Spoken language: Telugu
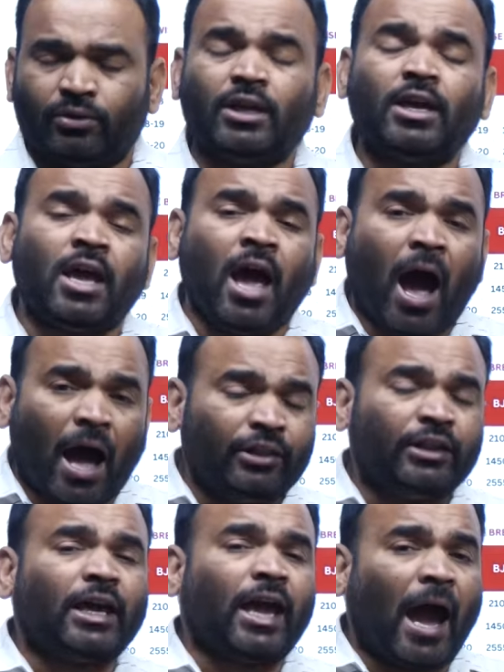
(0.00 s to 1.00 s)
ఉంది
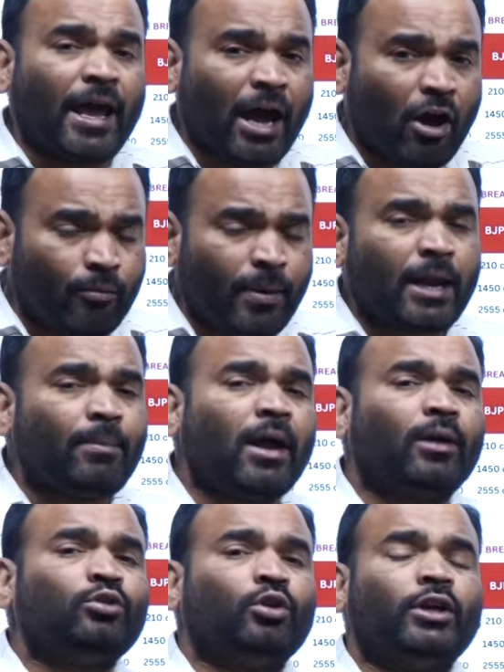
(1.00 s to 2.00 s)
అందుకే ఆయన అవమాన
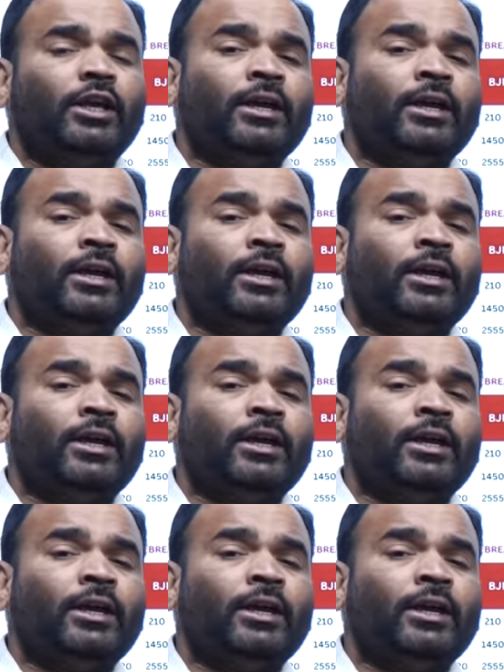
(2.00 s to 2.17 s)
భారంతో